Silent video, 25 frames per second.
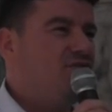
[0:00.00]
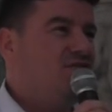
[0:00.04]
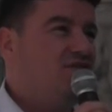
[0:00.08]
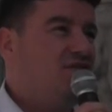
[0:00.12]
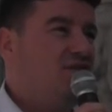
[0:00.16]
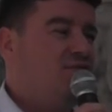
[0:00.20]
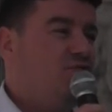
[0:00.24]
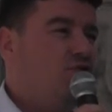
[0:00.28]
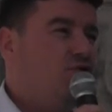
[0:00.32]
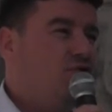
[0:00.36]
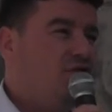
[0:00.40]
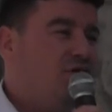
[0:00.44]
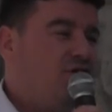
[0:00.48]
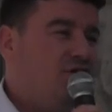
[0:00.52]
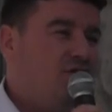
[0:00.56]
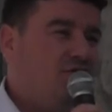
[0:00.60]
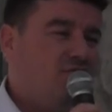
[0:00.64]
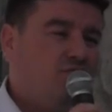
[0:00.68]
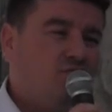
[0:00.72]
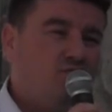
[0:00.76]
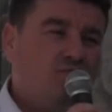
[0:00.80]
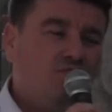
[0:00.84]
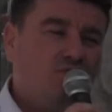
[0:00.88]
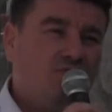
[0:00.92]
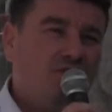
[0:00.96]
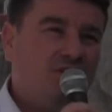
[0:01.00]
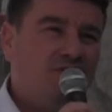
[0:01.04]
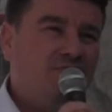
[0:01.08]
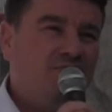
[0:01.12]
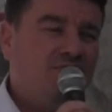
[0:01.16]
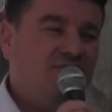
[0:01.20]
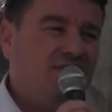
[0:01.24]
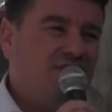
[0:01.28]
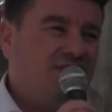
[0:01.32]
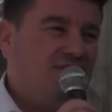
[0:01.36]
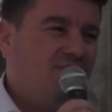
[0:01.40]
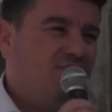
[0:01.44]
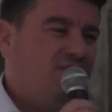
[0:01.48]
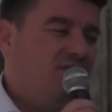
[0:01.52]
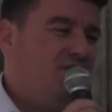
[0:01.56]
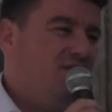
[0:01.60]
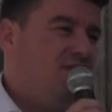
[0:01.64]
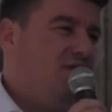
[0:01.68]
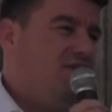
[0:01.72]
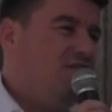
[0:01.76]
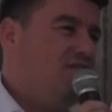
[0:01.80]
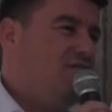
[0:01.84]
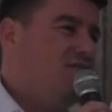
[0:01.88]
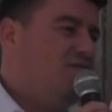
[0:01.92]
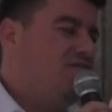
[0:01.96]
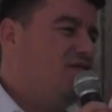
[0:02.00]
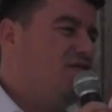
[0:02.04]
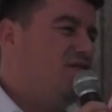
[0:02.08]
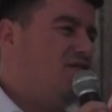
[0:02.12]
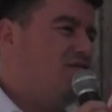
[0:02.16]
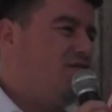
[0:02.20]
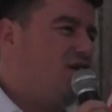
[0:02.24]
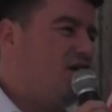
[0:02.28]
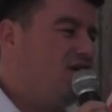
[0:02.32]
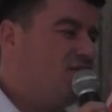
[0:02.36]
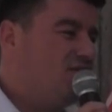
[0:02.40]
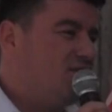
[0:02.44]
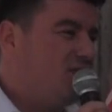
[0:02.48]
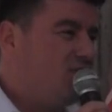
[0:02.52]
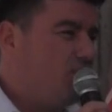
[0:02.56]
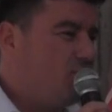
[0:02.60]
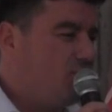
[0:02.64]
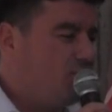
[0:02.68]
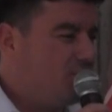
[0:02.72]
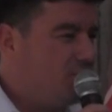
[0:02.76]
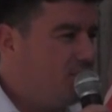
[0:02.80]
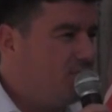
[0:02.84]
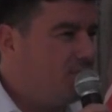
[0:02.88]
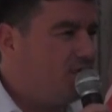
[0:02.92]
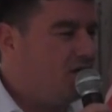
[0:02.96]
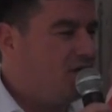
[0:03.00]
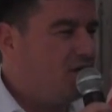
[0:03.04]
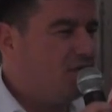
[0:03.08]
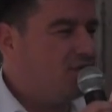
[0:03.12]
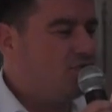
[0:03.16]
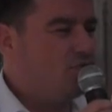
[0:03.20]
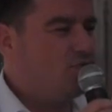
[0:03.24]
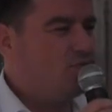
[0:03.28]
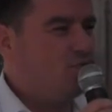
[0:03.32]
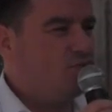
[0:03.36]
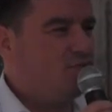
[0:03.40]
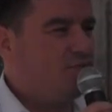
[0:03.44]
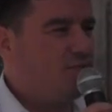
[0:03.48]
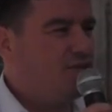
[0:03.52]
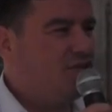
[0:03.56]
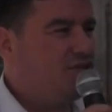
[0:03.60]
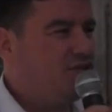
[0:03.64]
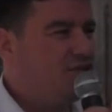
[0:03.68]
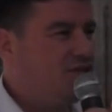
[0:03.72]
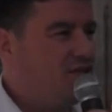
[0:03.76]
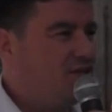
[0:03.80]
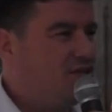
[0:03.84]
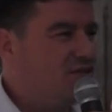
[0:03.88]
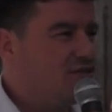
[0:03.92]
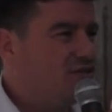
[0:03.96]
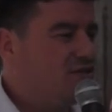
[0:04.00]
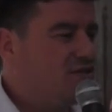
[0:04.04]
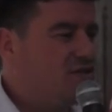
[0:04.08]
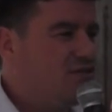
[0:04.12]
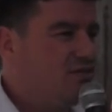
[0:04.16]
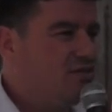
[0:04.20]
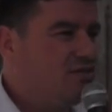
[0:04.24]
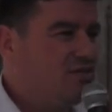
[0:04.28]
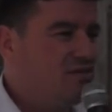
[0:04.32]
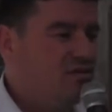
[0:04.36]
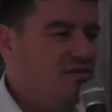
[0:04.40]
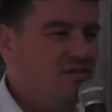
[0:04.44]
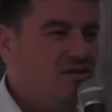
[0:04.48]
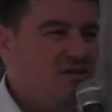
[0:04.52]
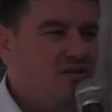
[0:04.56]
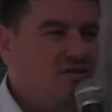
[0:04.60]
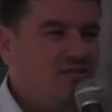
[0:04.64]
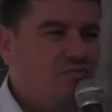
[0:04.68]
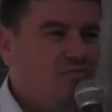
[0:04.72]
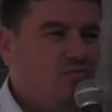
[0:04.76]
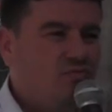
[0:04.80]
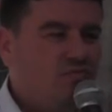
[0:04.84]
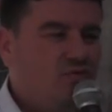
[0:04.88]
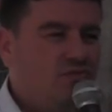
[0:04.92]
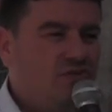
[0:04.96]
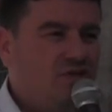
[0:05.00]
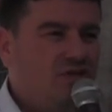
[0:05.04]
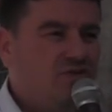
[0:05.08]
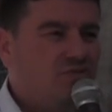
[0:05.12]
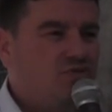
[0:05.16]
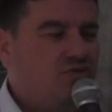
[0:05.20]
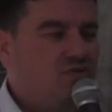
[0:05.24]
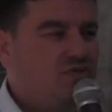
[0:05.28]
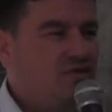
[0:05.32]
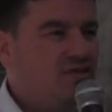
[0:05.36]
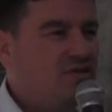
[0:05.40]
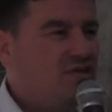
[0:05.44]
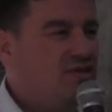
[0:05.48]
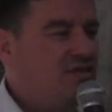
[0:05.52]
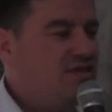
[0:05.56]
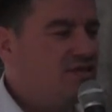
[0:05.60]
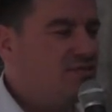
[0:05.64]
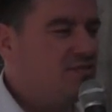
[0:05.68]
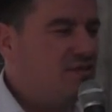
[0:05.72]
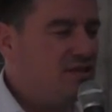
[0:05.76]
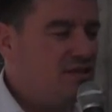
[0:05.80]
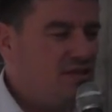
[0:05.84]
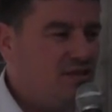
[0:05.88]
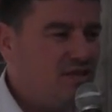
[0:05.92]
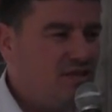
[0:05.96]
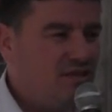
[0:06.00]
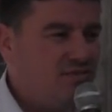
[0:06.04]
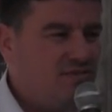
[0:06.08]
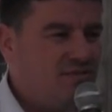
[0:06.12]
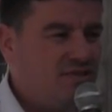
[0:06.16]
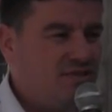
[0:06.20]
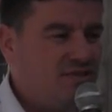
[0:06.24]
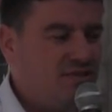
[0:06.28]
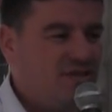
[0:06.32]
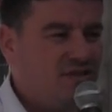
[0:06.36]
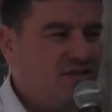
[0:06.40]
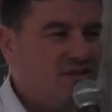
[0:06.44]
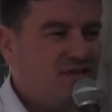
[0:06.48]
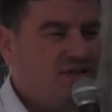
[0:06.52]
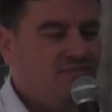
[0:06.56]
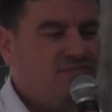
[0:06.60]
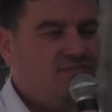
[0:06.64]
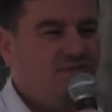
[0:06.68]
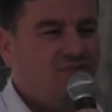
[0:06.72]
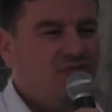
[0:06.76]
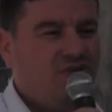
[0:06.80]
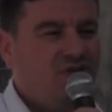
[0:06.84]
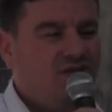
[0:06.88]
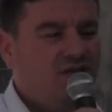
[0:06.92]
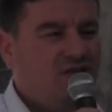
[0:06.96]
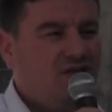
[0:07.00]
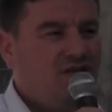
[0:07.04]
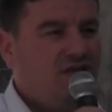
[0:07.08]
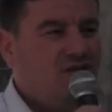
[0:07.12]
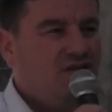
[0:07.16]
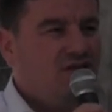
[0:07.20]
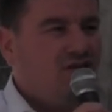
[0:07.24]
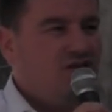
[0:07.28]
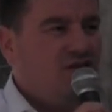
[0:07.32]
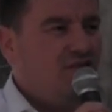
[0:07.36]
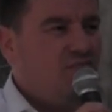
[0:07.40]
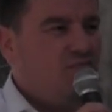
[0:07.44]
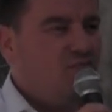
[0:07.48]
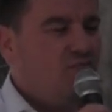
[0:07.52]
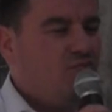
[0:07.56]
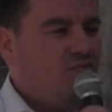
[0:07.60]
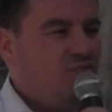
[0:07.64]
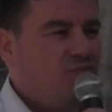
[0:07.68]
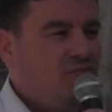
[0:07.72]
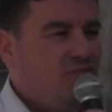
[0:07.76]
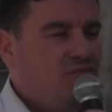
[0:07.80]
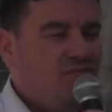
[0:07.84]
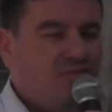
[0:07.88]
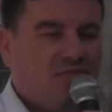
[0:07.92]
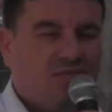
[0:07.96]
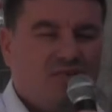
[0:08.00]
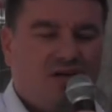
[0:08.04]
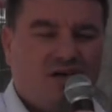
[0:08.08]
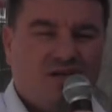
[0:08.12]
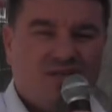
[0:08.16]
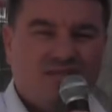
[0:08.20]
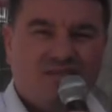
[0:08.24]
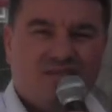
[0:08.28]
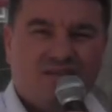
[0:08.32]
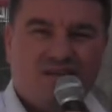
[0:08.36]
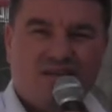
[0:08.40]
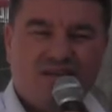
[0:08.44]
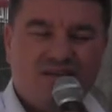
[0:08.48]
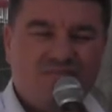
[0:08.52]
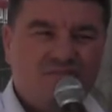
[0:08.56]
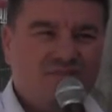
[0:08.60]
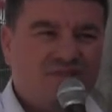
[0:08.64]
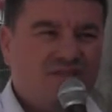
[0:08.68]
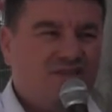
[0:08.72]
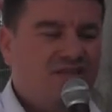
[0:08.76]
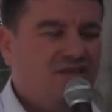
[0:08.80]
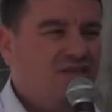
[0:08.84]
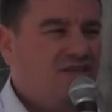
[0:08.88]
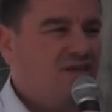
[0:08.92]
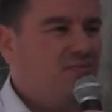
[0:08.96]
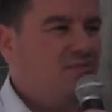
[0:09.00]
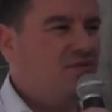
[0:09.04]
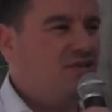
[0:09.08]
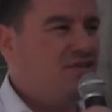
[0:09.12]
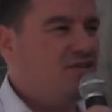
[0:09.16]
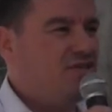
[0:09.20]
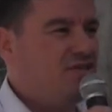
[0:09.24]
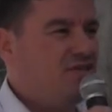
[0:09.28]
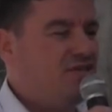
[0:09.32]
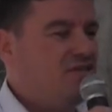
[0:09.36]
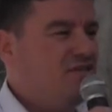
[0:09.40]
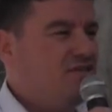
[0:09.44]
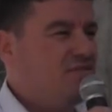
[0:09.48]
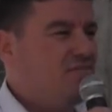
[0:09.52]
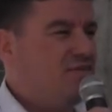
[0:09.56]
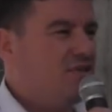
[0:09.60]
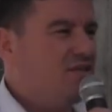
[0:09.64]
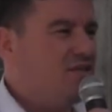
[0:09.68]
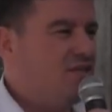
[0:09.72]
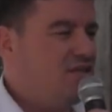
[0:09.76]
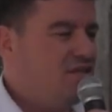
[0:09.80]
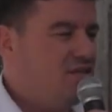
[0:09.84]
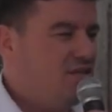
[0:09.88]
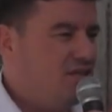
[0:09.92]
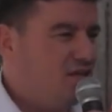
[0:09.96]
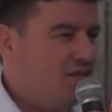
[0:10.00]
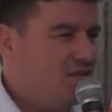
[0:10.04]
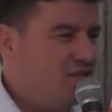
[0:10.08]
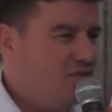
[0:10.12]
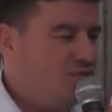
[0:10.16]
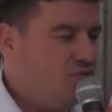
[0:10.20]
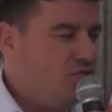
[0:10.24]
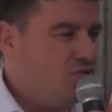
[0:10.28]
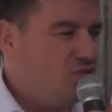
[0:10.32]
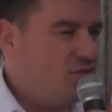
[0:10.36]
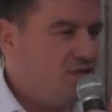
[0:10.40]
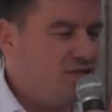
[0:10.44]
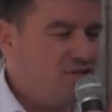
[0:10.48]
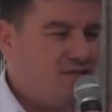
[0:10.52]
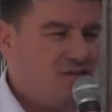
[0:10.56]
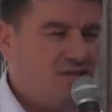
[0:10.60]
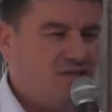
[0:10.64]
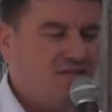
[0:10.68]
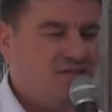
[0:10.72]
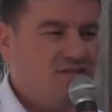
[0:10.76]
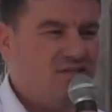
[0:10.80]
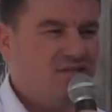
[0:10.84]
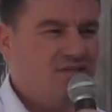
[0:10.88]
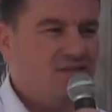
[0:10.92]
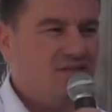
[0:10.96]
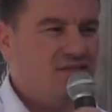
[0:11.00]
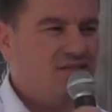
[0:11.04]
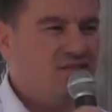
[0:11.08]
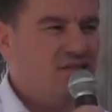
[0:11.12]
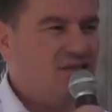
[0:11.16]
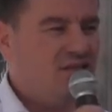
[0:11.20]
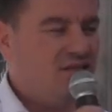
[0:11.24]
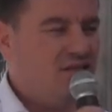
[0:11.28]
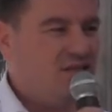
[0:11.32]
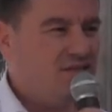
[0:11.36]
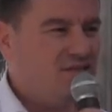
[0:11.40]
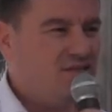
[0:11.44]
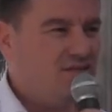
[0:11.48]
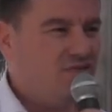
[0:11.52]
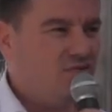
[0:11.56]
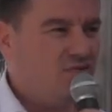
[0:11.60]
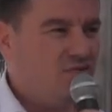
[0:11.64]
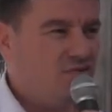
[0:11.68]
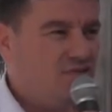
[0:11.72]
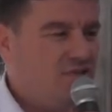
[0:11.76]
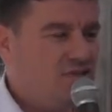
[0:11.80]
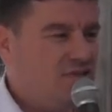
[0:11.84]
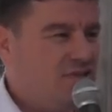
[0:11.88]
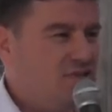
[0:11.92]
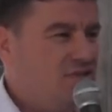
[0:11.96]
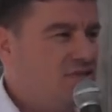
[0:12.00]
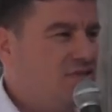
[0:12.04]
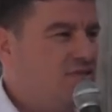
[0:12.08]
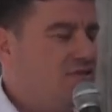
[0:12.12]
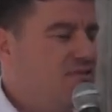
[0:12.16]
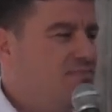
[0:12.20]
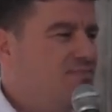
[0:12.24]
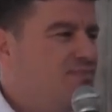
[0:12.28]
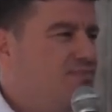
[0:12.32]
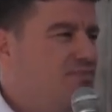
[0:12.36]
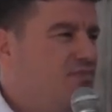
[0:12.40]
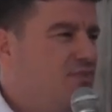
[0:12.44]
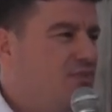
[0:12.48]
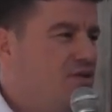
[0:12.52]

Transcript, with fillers: Biz de böyle güzel bir hizmete az da olsa bir katkı sunmaya çalıştık. Bundan sonraki hizmetlerimizde de Aksaray'ımızda yapılacak hizmetlerin yanında olacağız, destekleyicisi olacağız.